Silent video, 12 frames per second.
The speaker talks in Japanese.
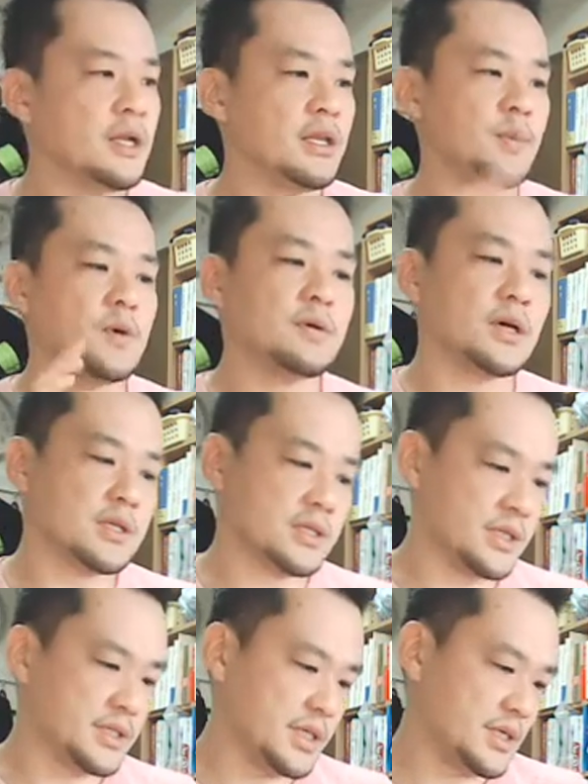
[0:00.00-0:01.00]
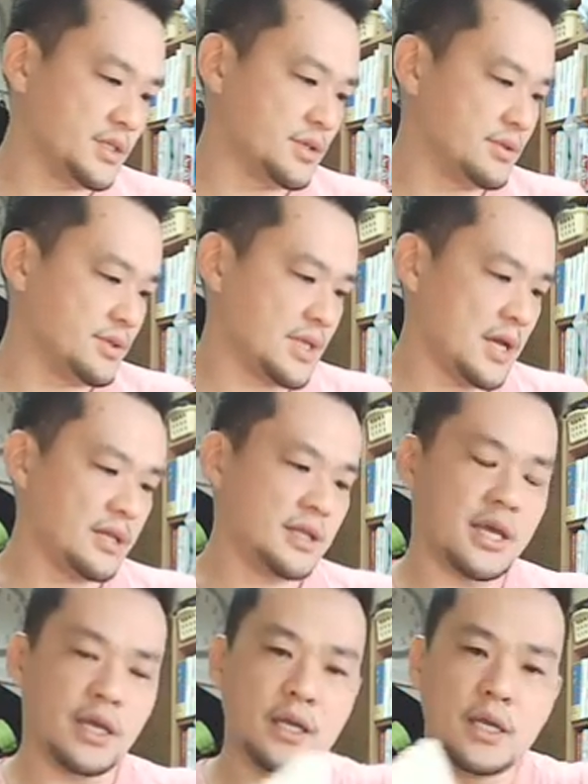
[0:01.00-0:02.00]
で、僕はですね、2013
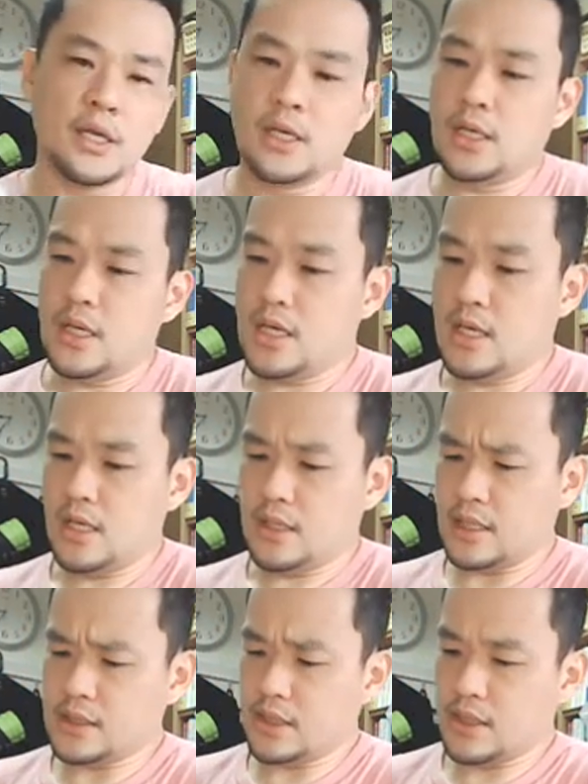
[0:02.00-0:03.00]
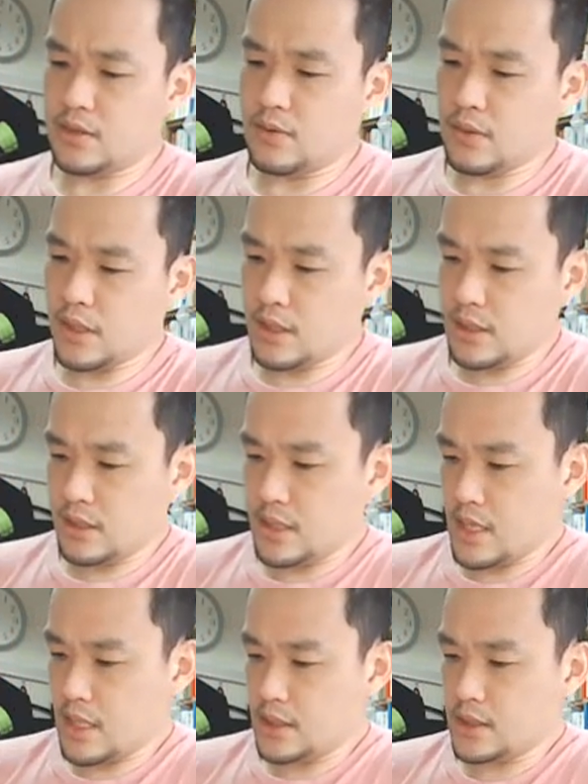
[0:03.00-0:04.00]
年、えー、確かね、これっ
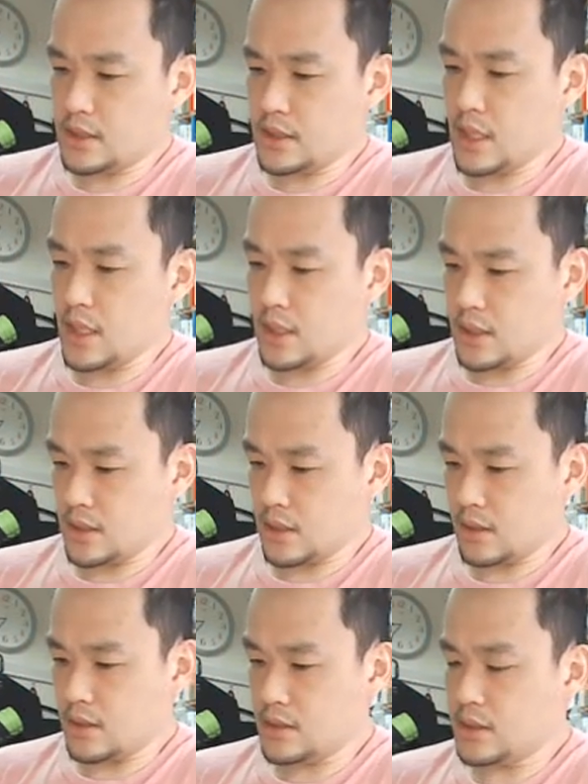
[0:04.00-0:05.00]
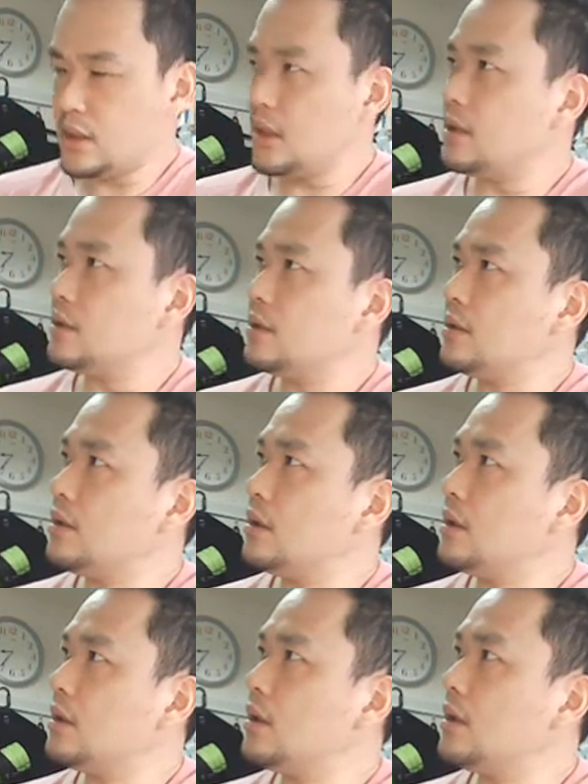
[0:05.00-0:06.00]
て2000、だから2000、
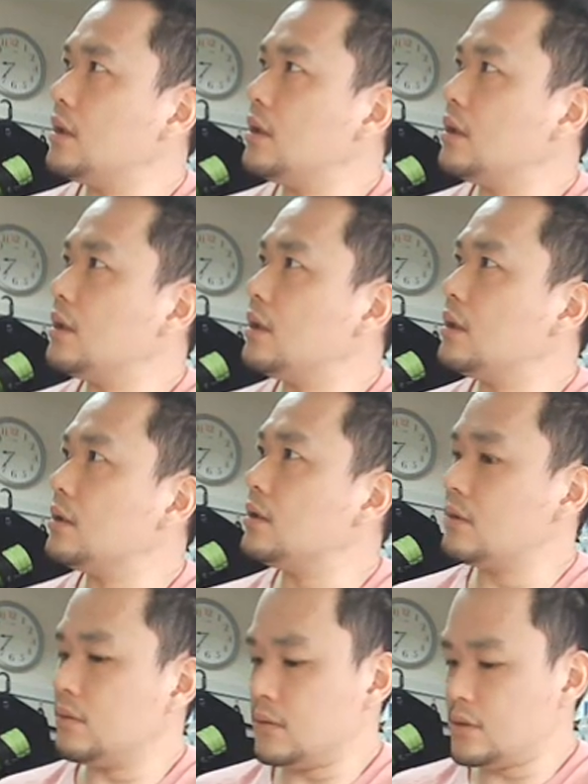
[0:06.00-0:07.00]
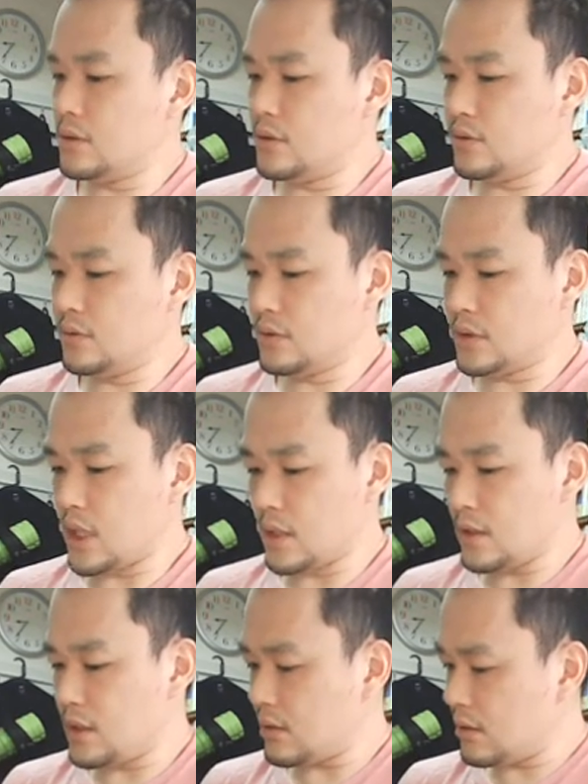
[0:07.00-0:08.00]
えー、っと、13
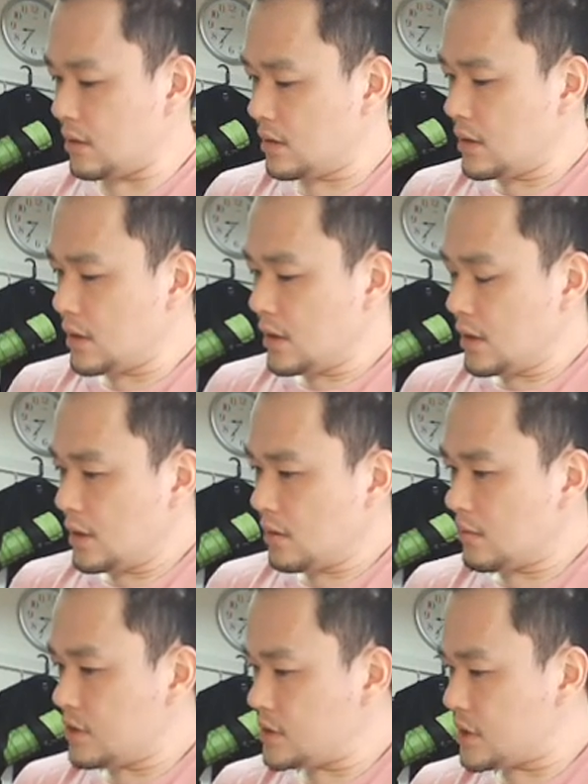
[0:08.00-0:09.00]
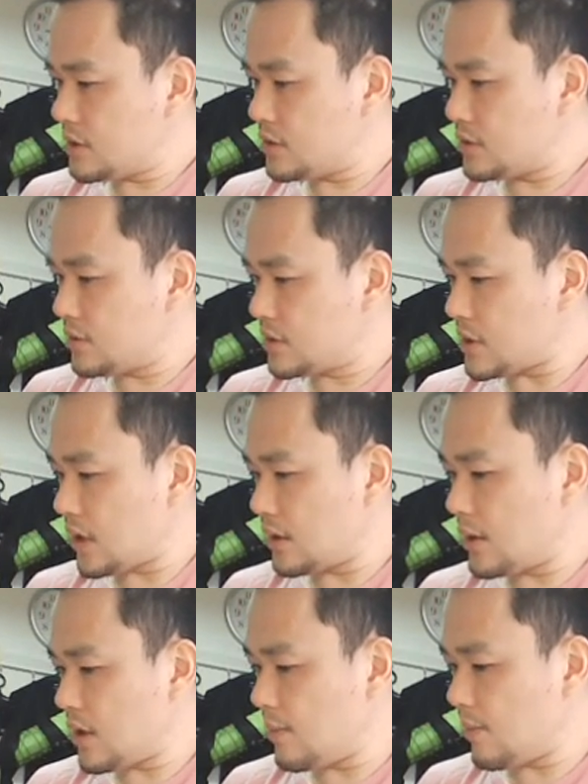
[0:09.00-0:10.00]
年かなこれ2013
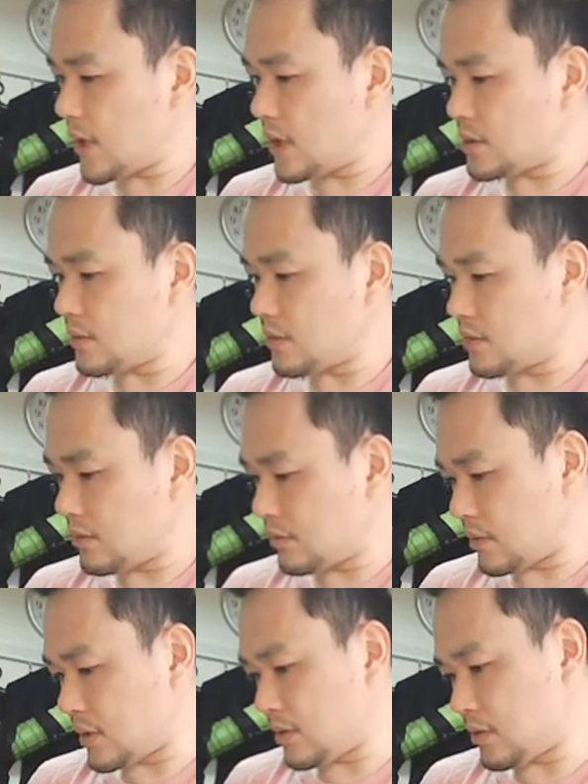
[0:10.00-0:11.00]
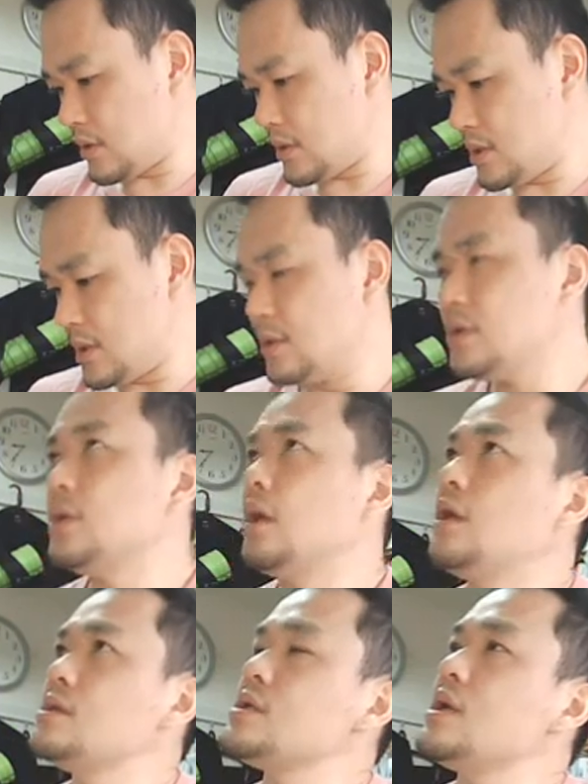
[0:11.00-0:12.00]
年バージョンってことなのかな平
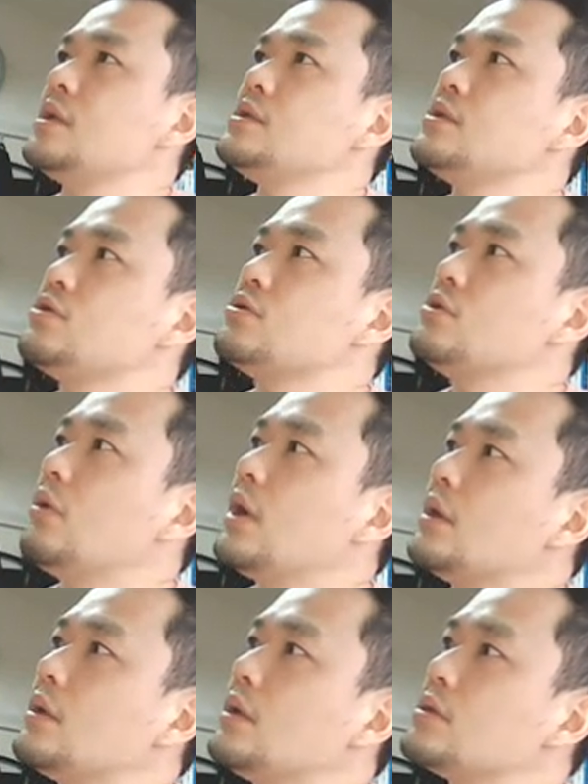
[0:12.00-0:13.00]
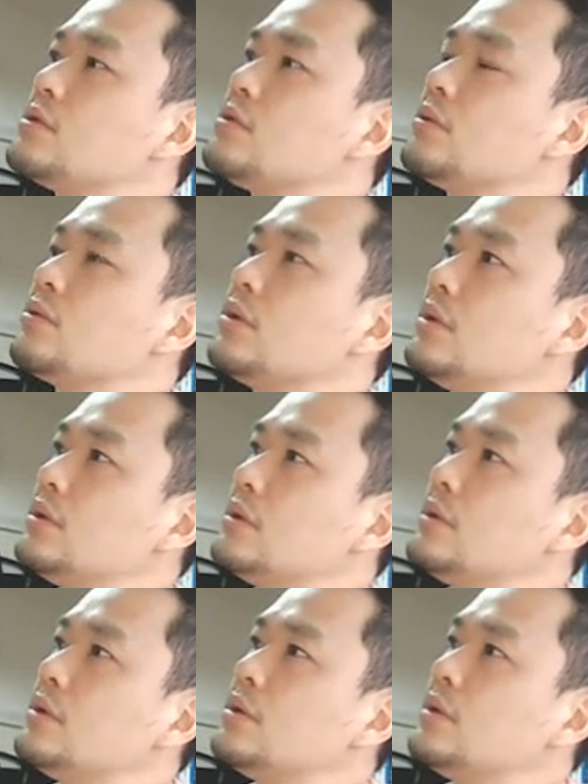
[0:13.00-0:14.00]
成24年ってそういうこと
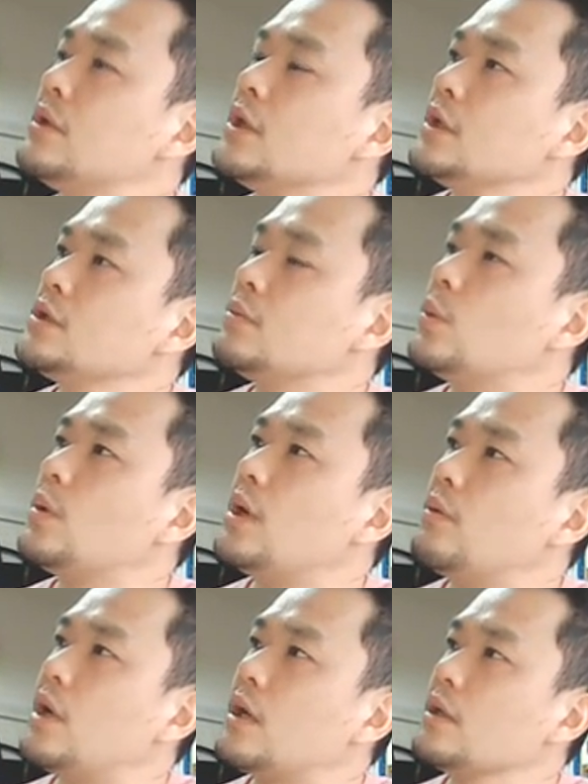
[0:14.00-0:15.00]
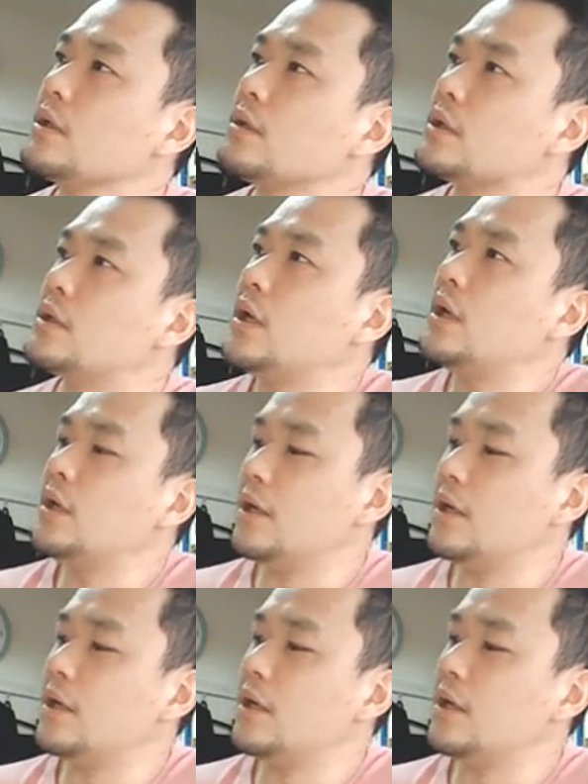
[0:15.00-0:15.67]
じゃもうわ、わかんなくなってきた。